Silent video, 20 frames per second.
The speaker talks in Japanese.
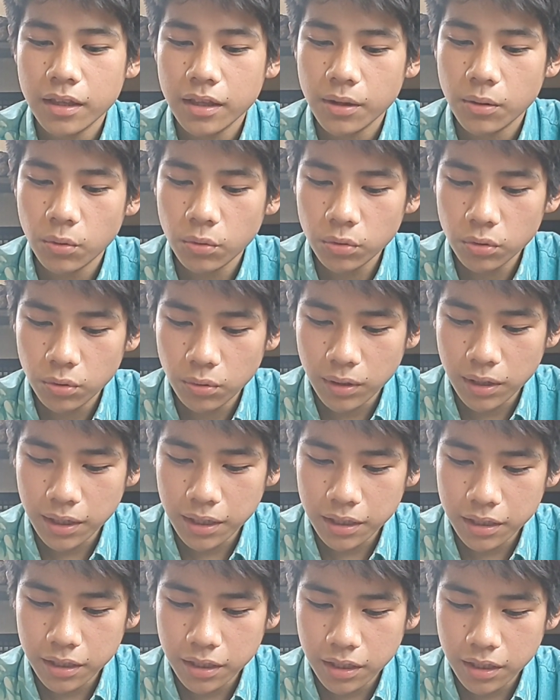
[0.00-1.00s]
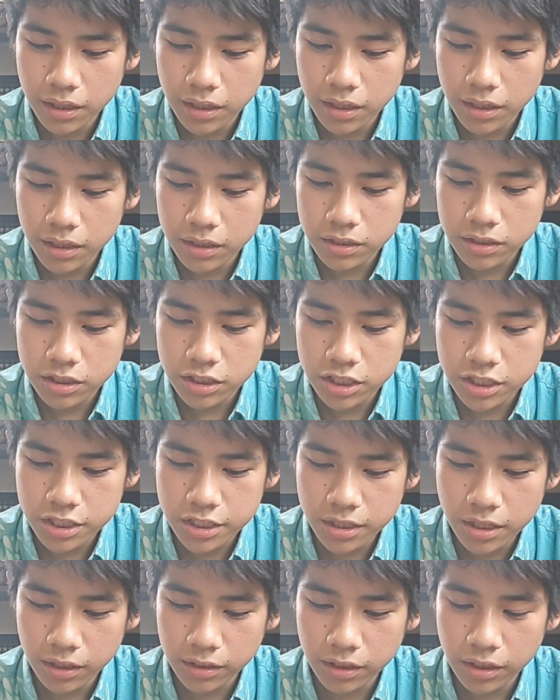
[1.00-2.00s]
え今度は、え
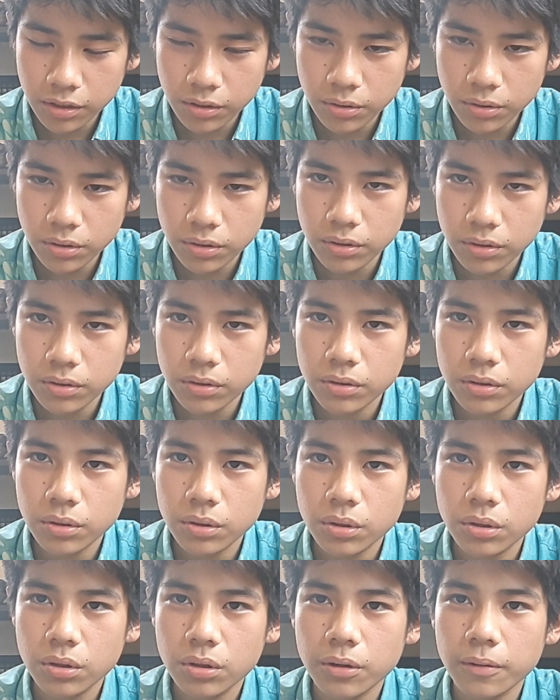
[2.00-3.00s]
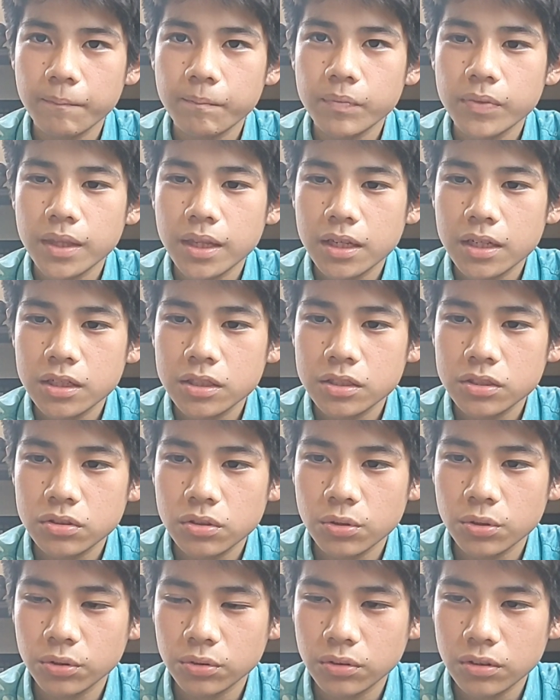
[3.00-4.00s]
父方の
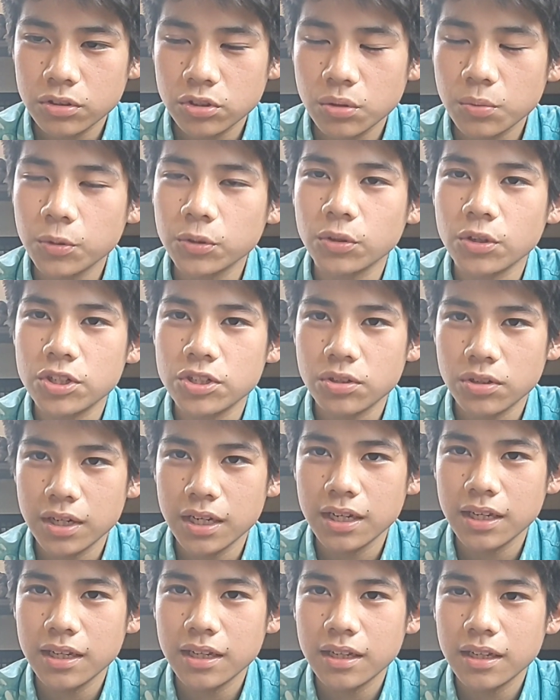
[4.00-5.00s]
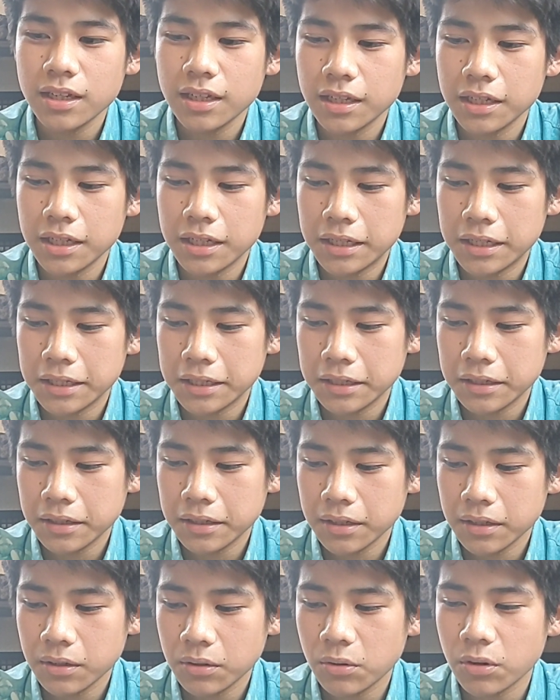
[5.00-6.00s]
祖母と一緒に、
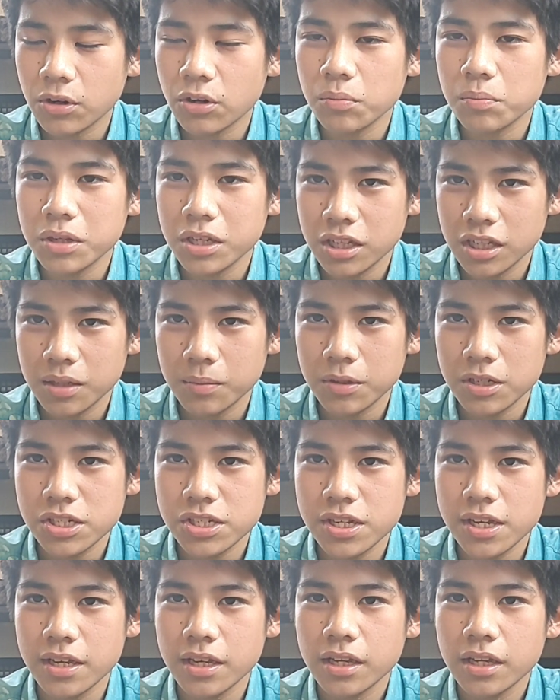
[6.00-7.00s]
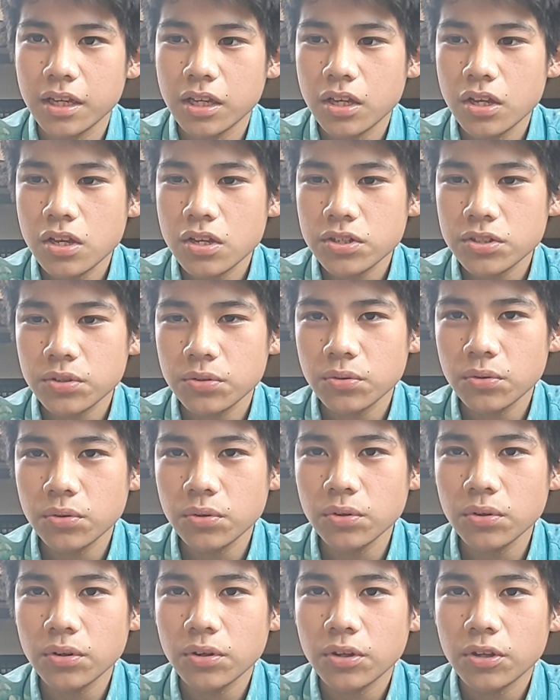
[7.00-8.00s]
えー、これを見に行きましてそ
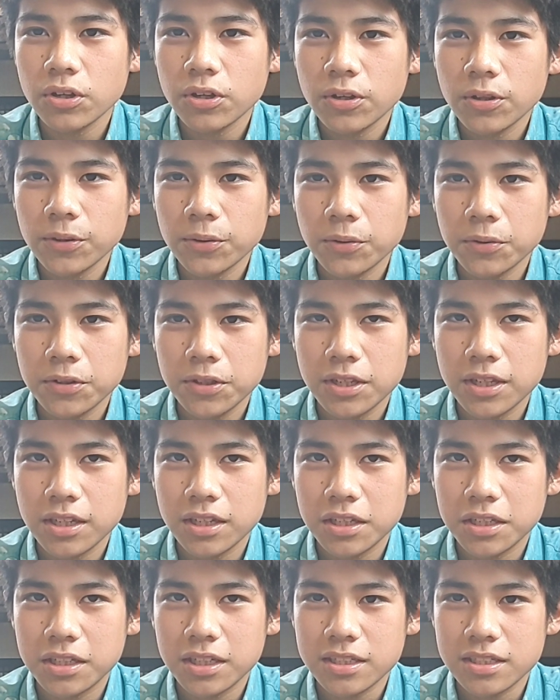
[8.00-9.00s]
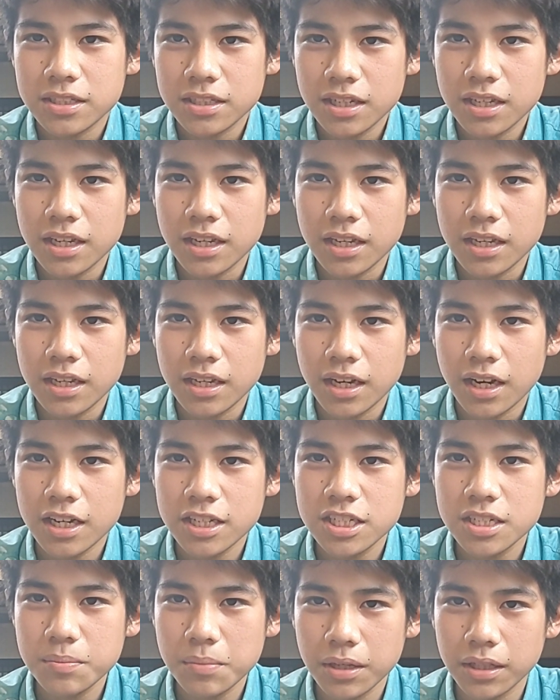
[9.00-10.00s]
の時にですね
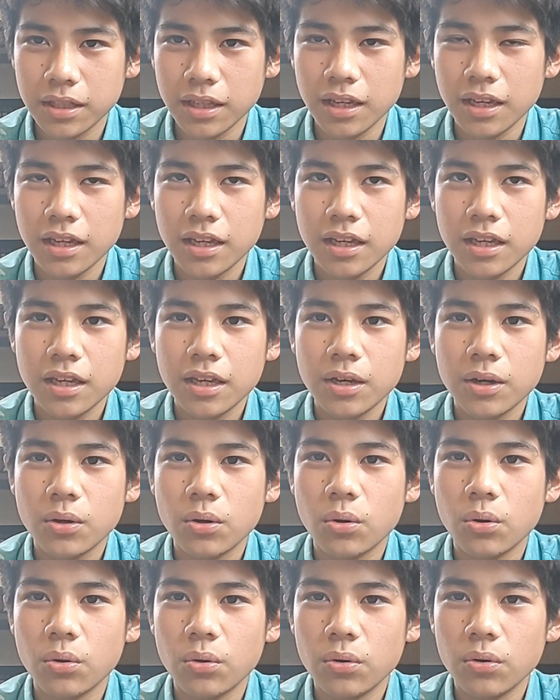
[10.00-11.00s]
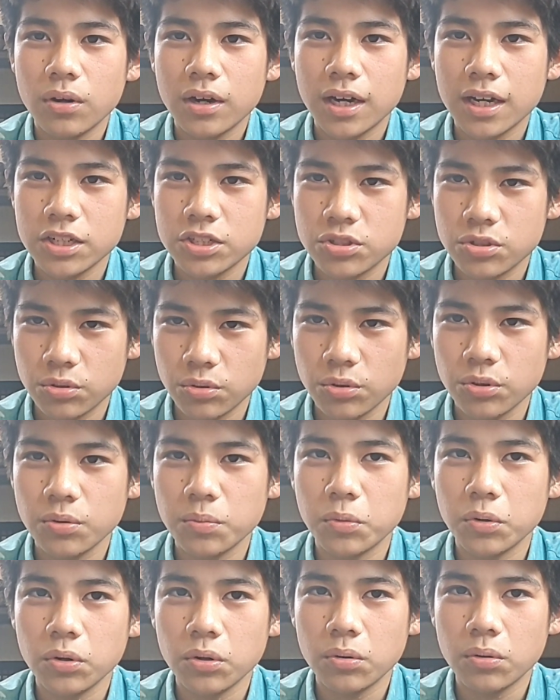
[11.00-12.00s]
初めてこう歌手とい
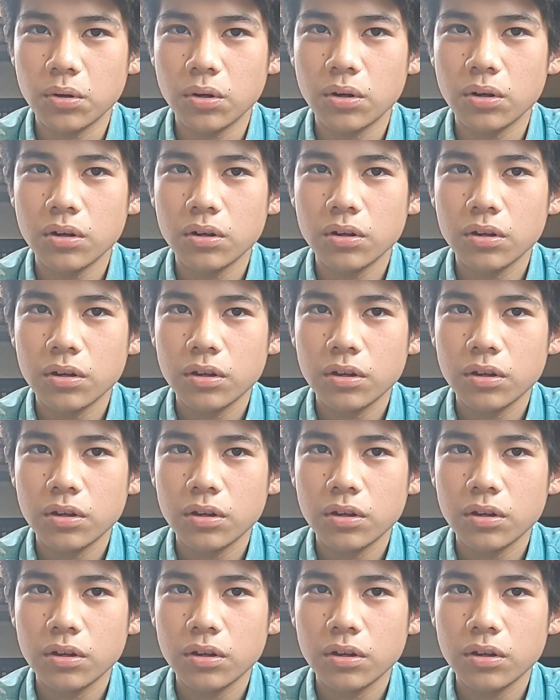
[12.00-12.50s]
うものを、